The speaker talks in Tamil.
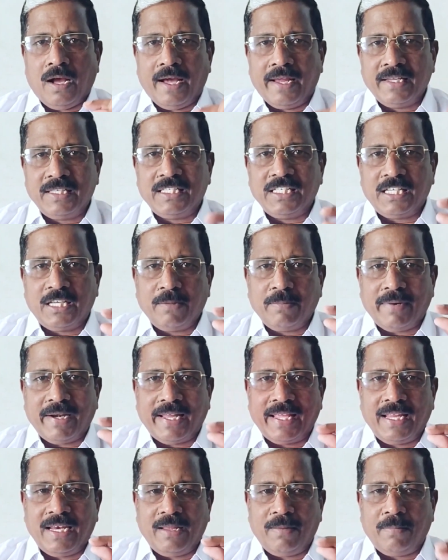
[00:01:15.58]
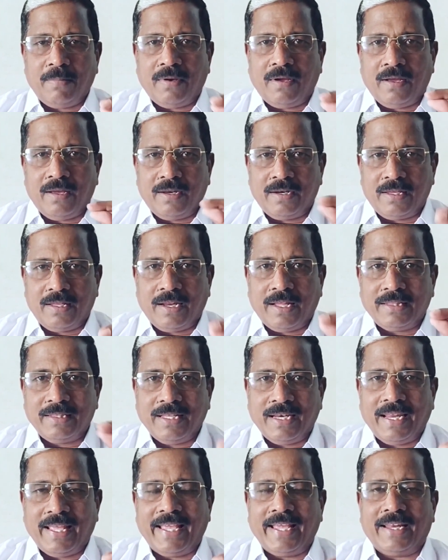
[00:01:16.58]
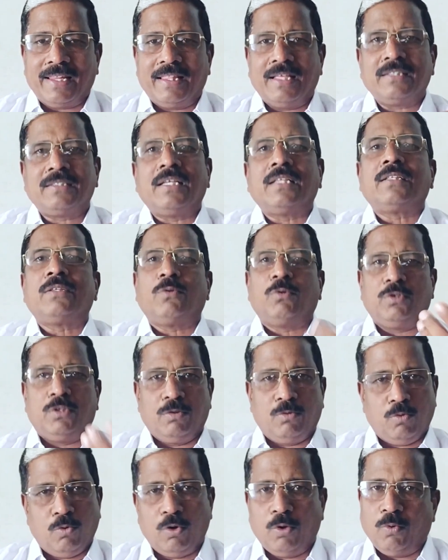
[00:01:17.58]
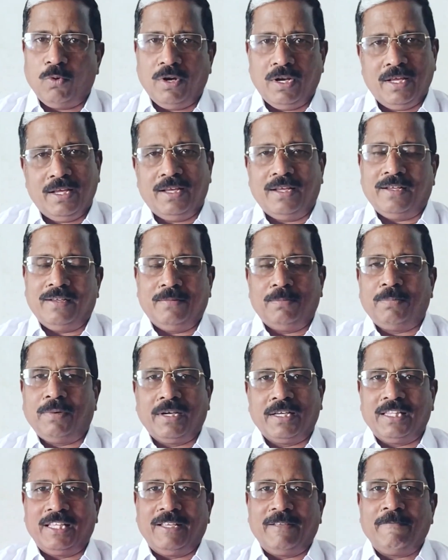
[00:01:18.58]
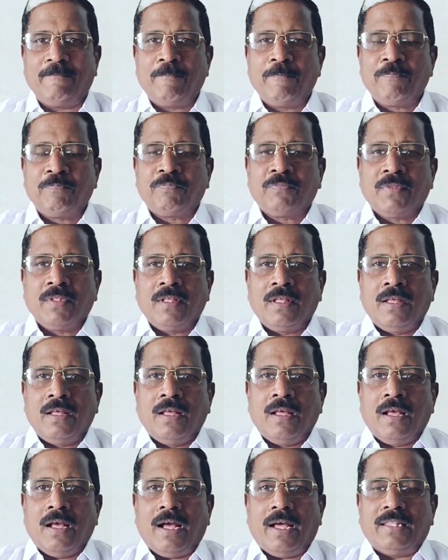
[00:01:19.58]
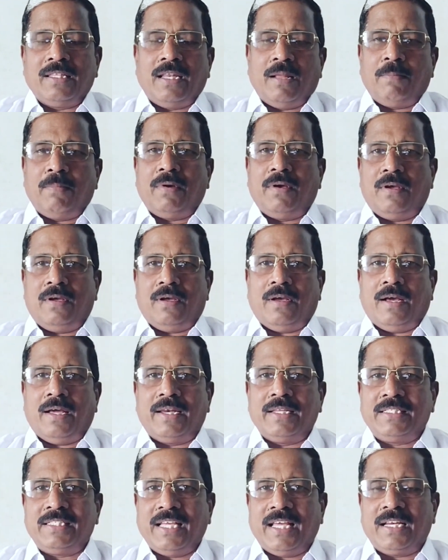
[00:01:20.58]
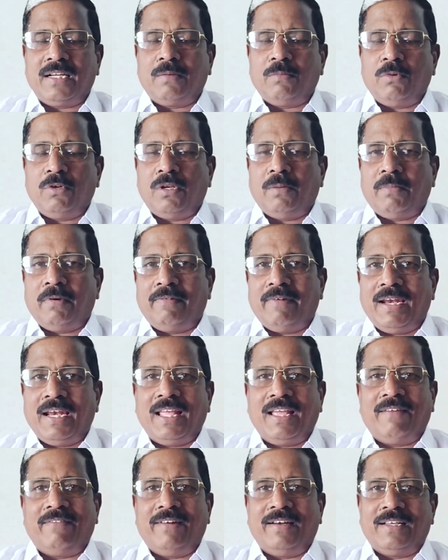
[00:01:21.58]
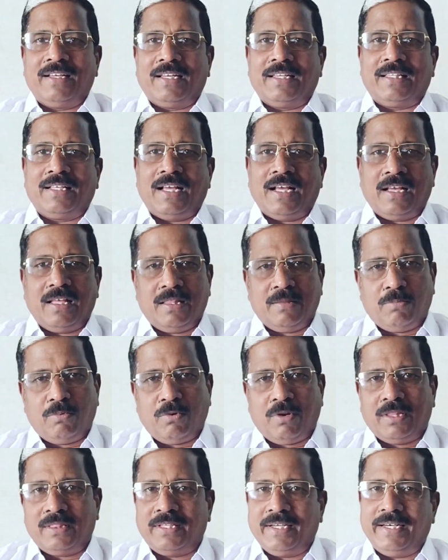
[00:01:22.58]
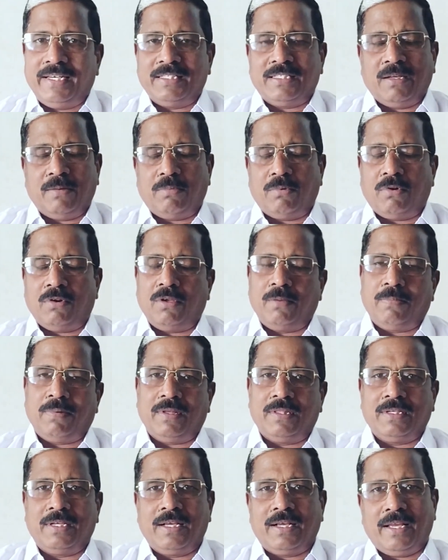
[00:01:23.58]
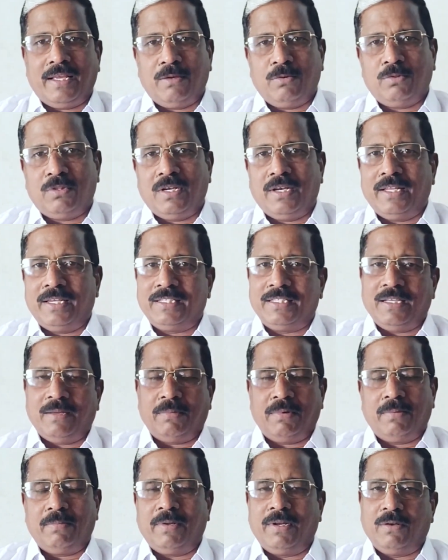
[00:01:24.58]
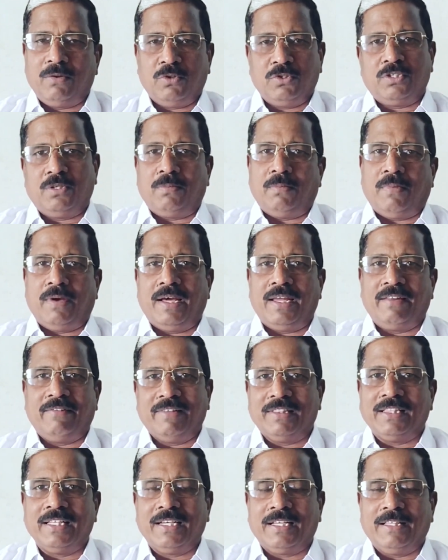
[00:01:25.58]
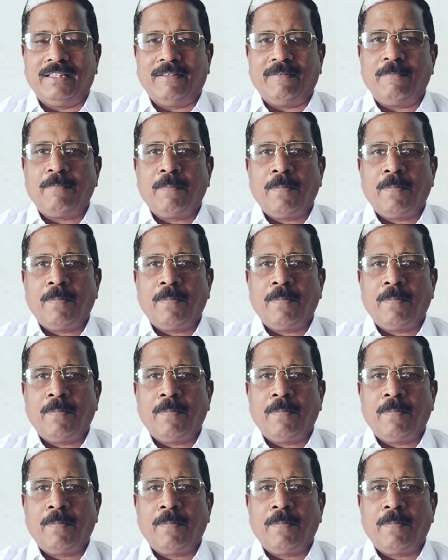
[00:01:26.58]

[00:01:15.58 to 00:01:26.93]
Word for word: அரிசிக்கும் இடையில இருக்கிற அந்த லேயர் தான் சத்து கொஞ்சம் கூட உள்ள பகுதி அது நம்ம அரிசியாக இருக்கும்போது நம்ம வெள்ளையாக வேணுங்கிறதுக்காக அதை பூரா தீட்டி சாப்பிட்றோம் இப்போ அதுக்கு கைக்குத்தல் அரிசி அப்படி இப்படின்னு கொஞ்சம் மாறி வந்திருக்குது